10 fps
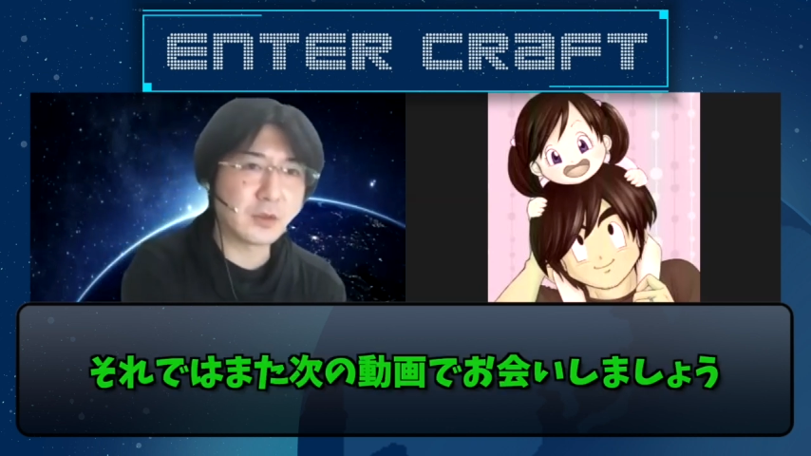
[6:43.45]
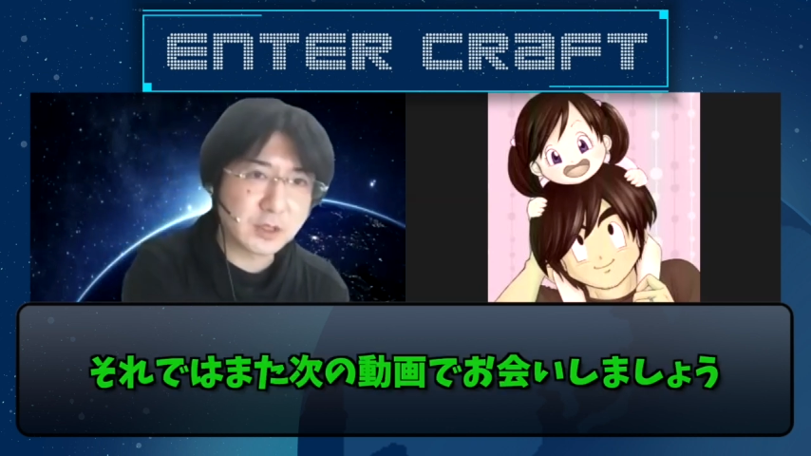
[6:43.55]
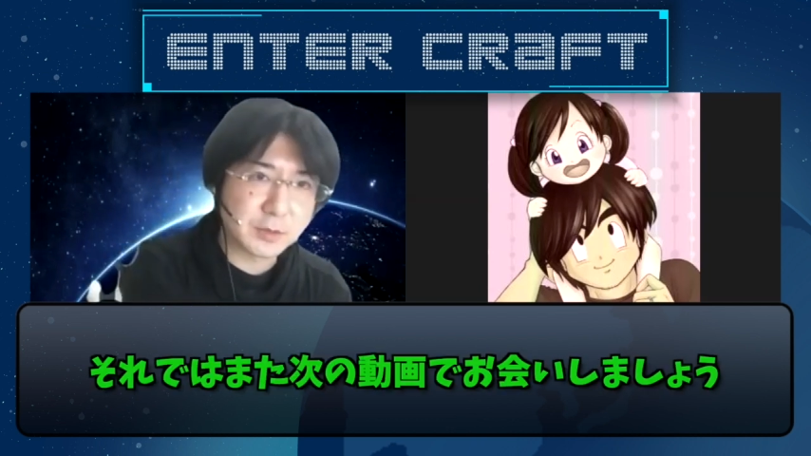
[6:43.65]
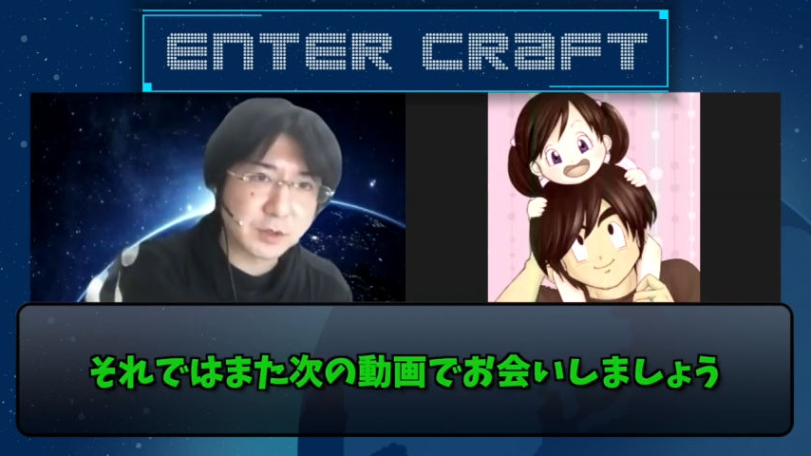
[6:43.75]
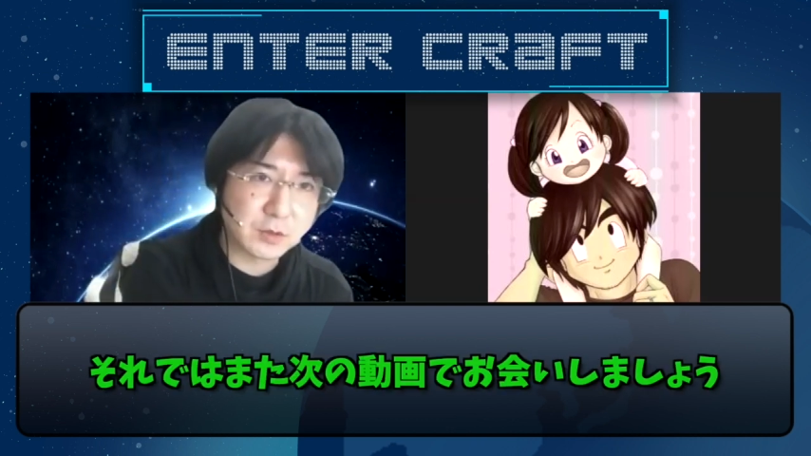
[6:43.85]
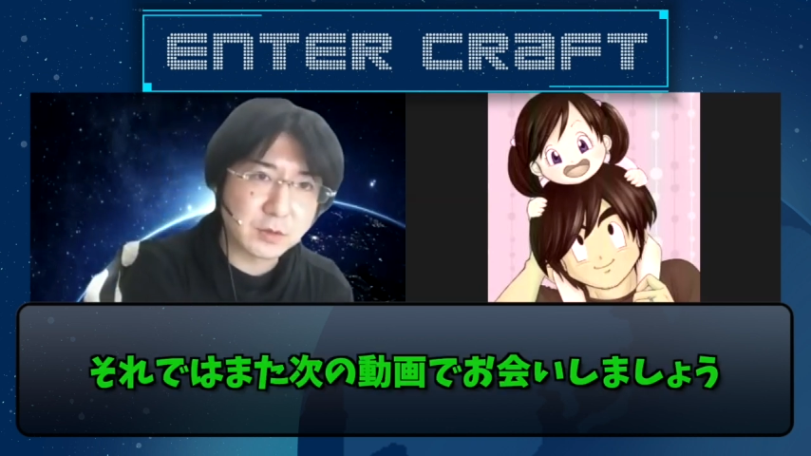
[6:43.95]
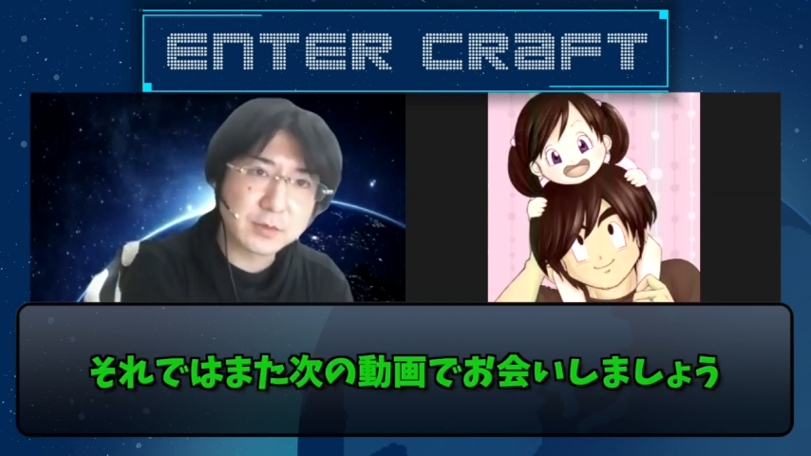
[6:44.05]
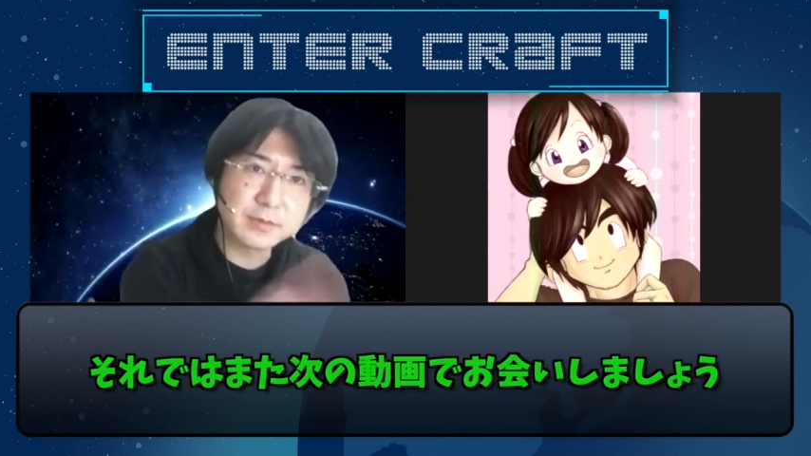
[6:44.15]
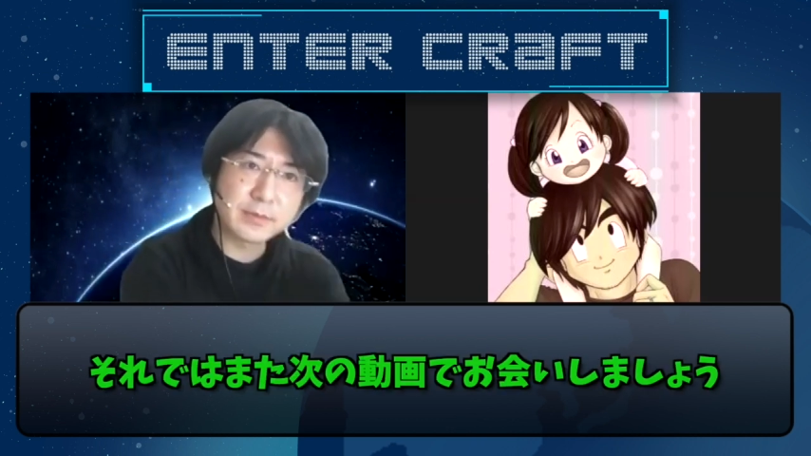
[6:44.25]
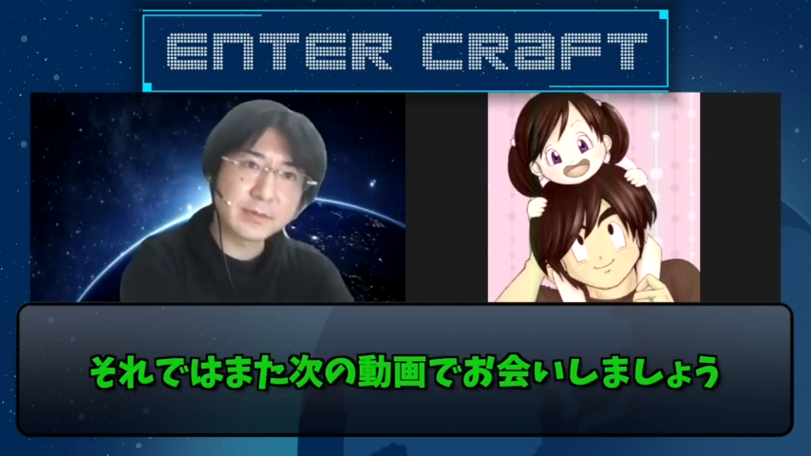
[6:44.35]
いしましょう。
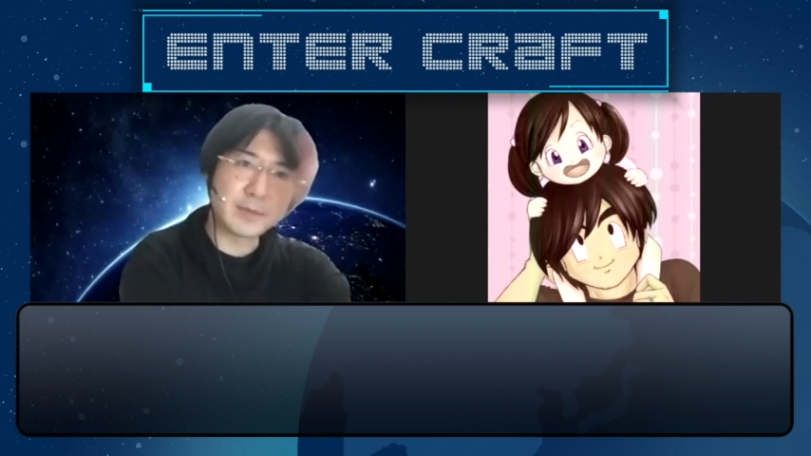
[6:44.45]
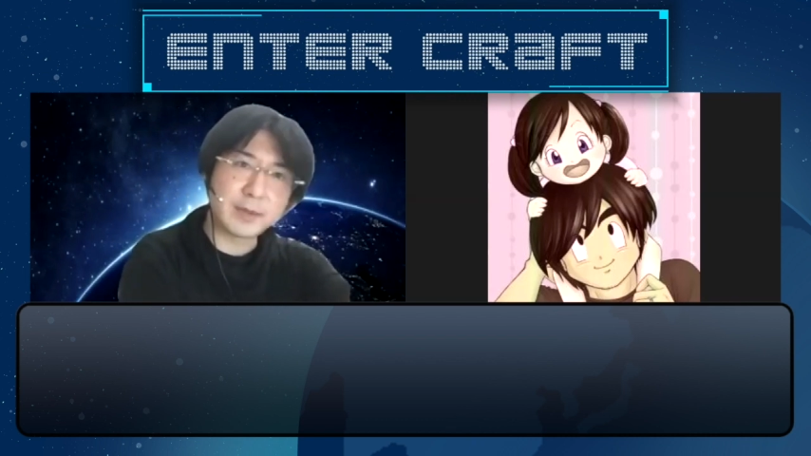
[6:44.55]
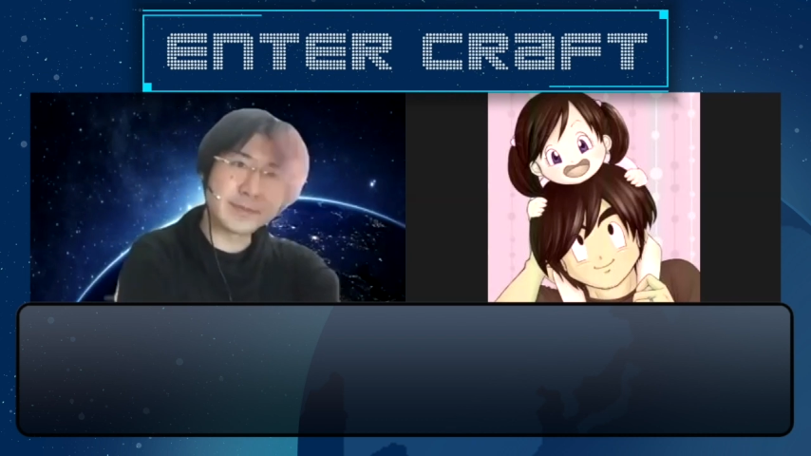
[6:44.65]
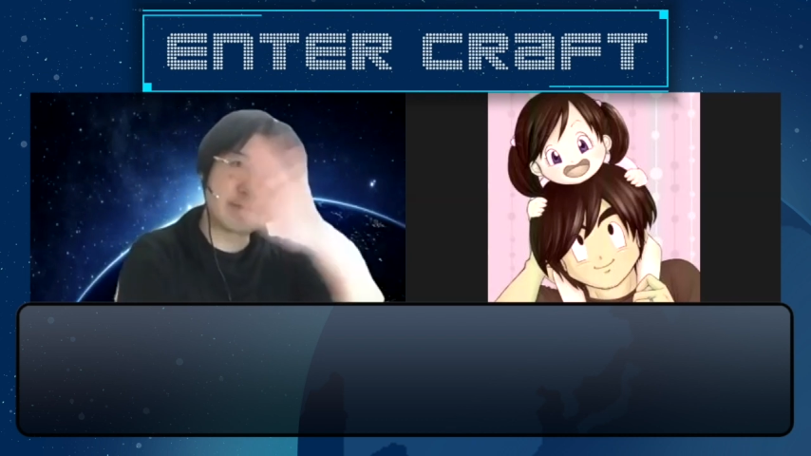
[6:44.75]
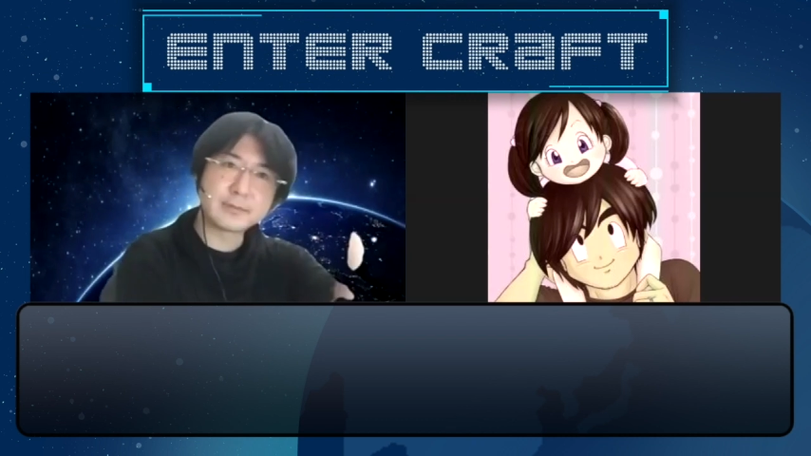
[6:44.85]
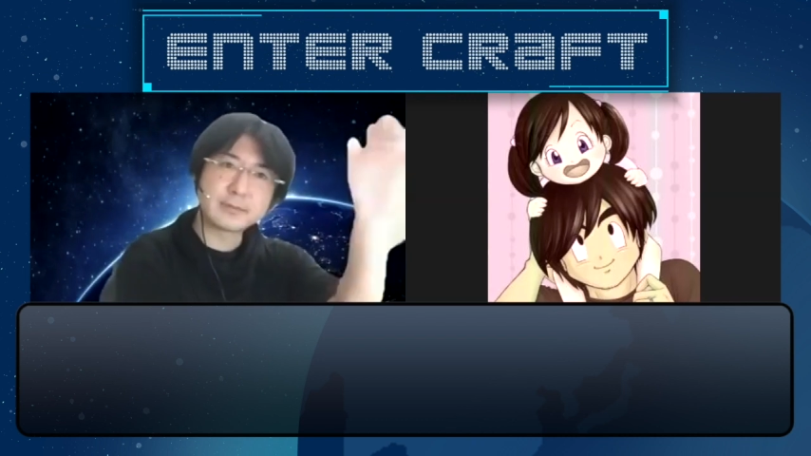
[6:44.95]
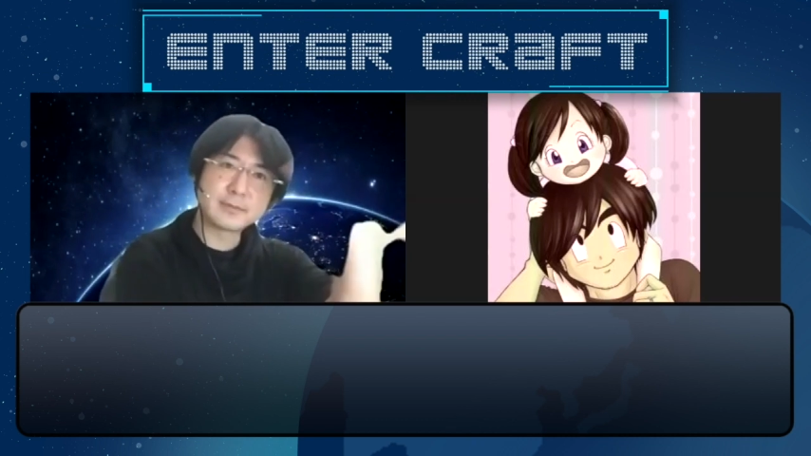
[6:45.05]
バイバイ。